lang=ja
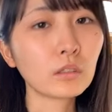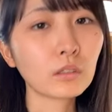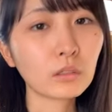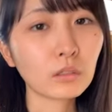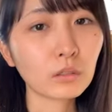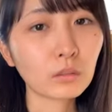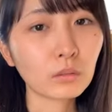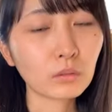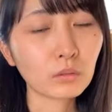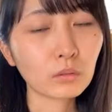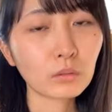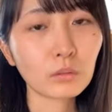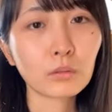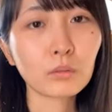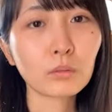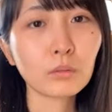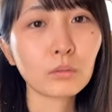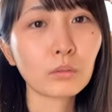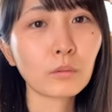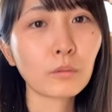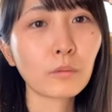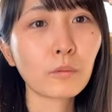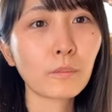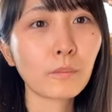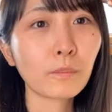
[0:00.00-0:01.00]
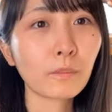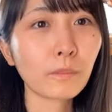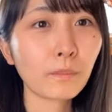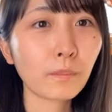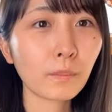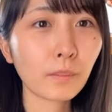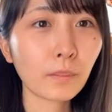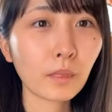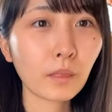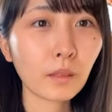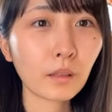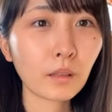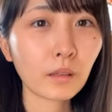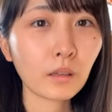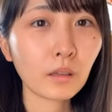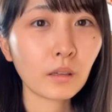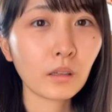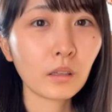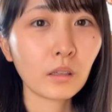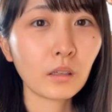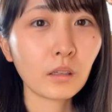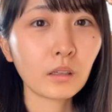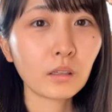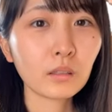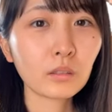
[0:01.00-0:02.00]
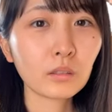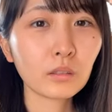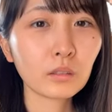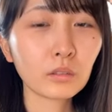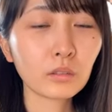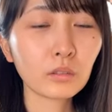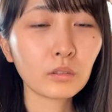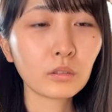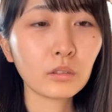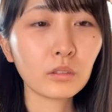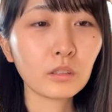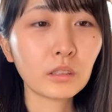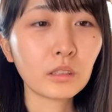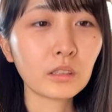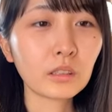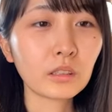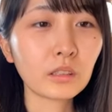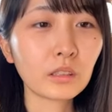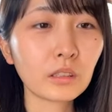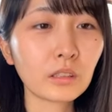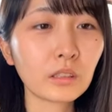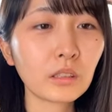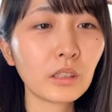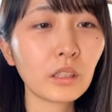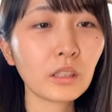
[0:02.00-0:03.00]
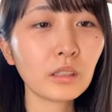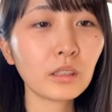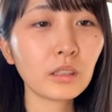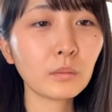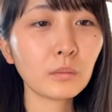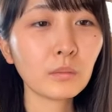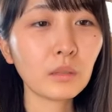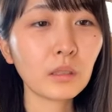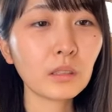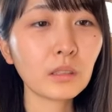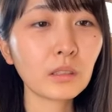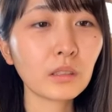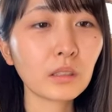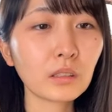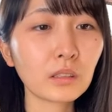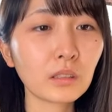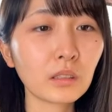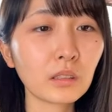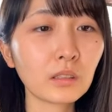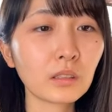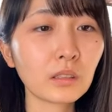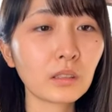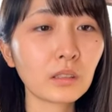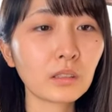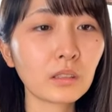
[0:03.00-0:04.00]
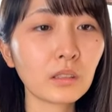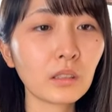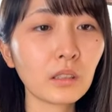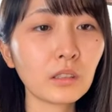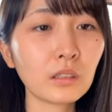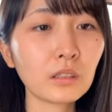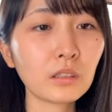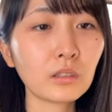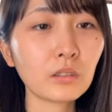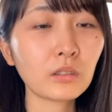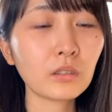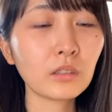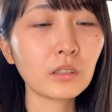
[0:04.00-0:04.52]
ですよそうすごいよね絶対でもあやがさ絶対一